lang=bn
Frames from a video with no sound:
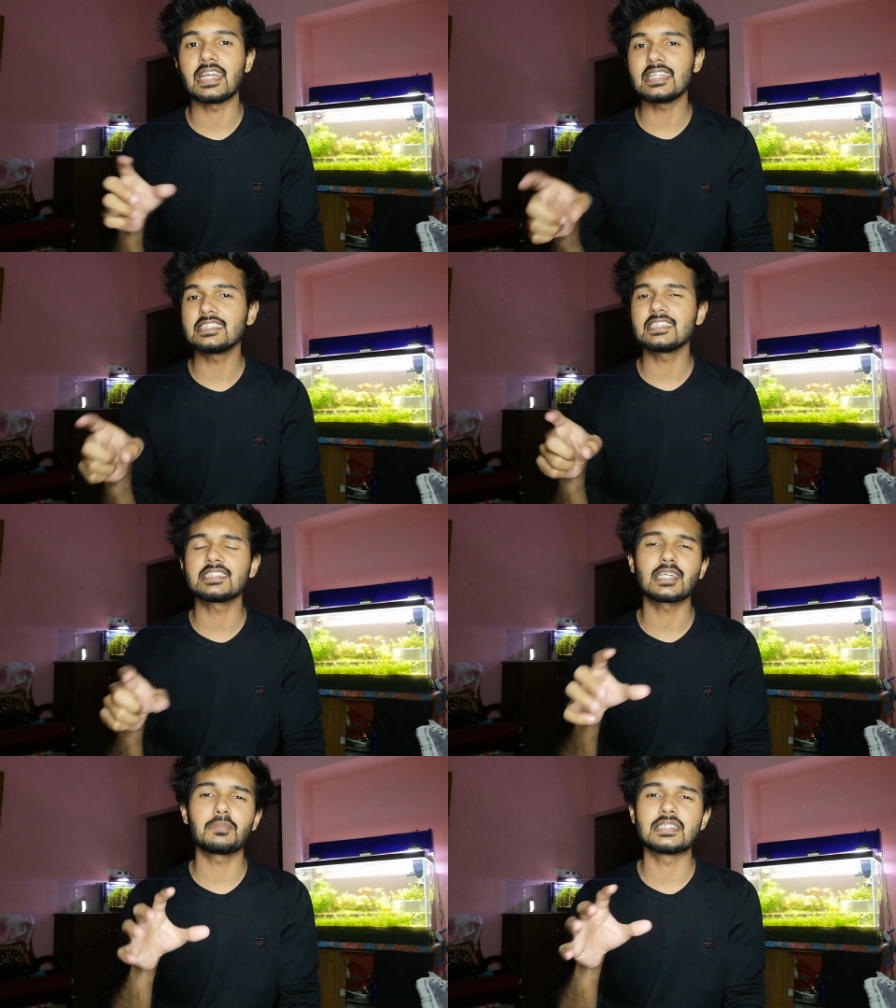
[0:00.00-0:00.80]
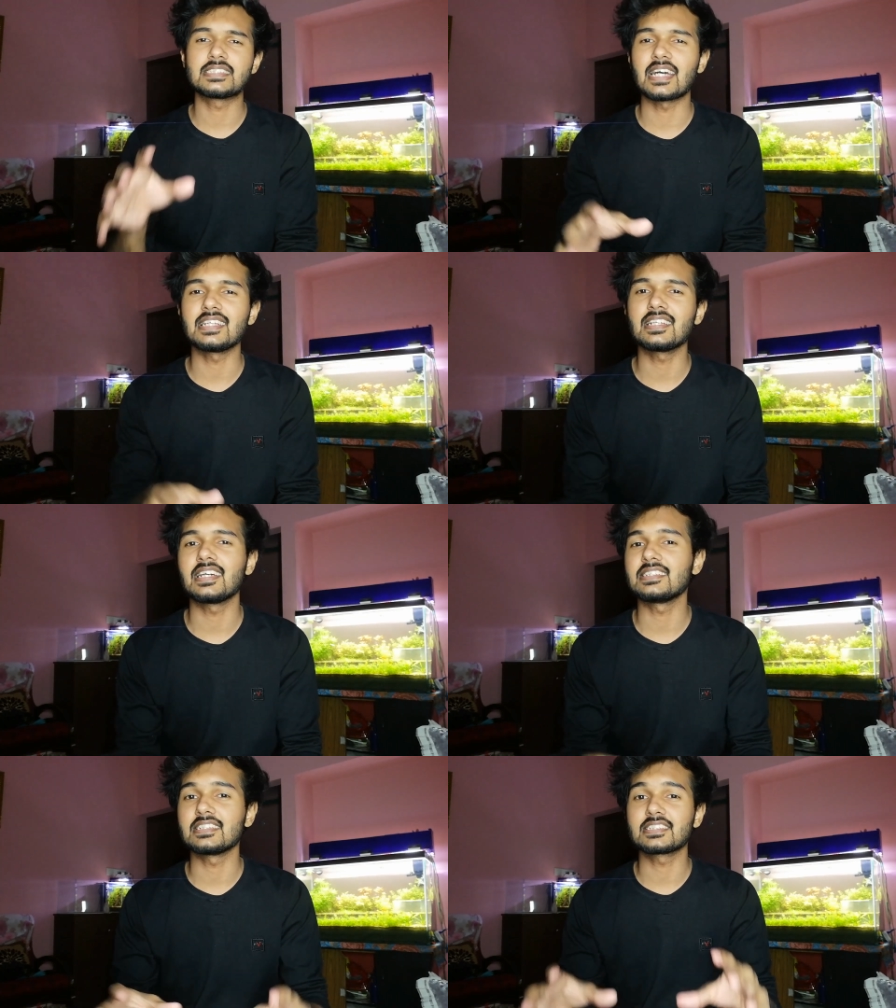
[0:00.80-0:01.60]
এই জিনিসটা আমি জানি না
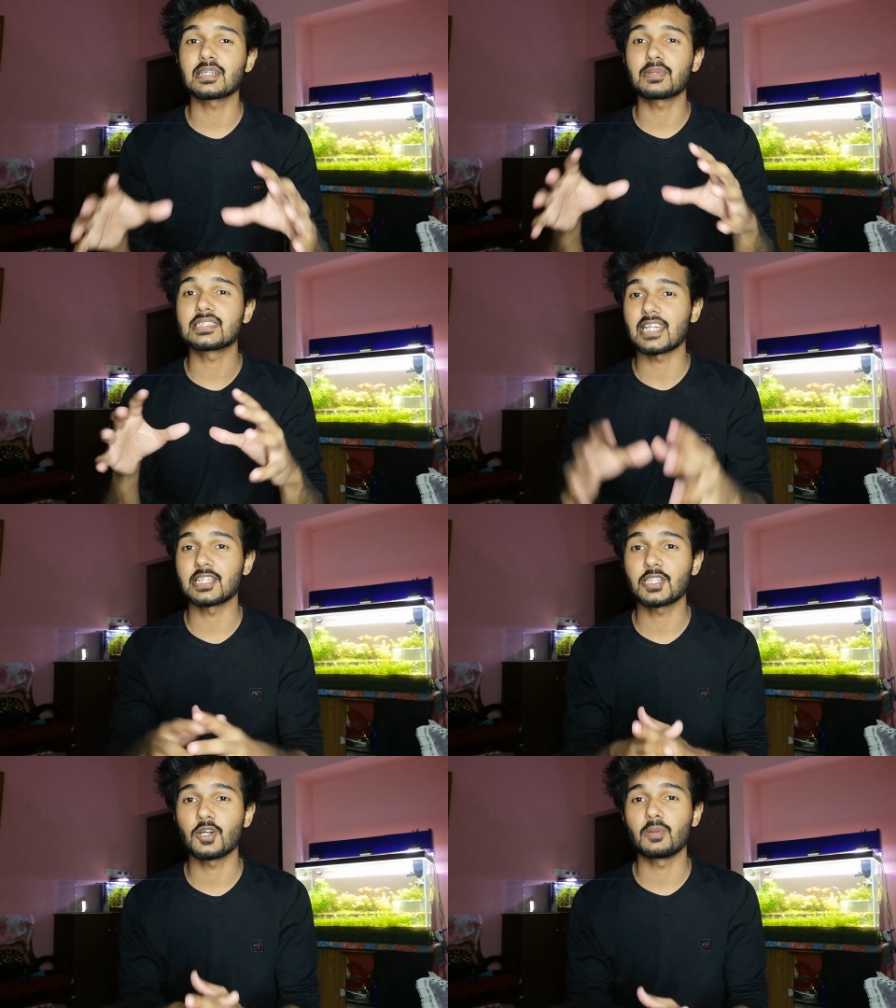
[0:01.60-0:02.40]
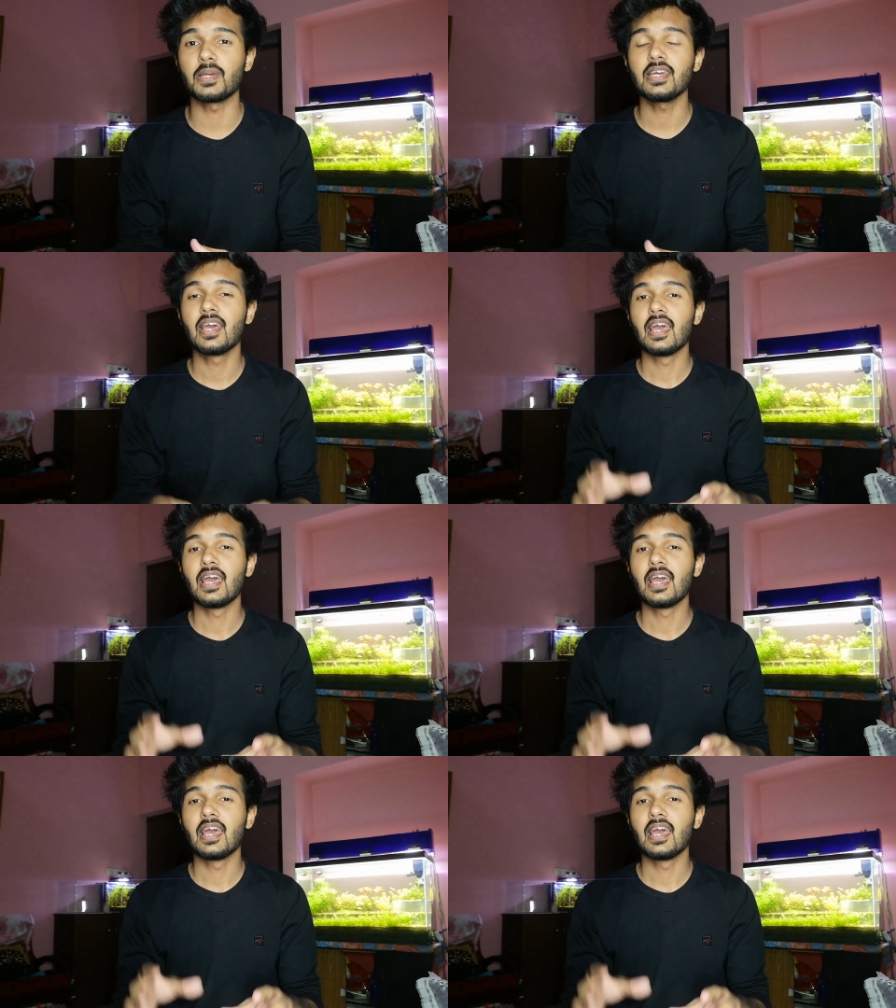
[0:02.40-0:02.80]
এই জিনিসটা আমার জানতে হবে